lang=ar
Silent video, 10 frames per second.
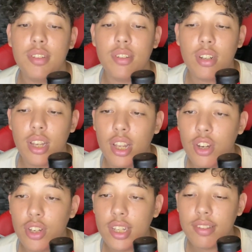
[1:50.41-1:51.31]
بيرسونال
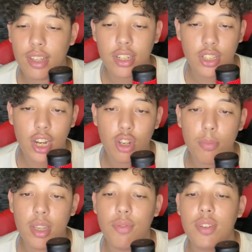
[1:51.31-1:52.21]
ايرنينغز غنشرح
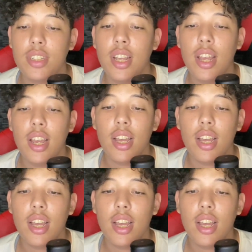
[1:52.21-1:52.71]
لكم كيفاش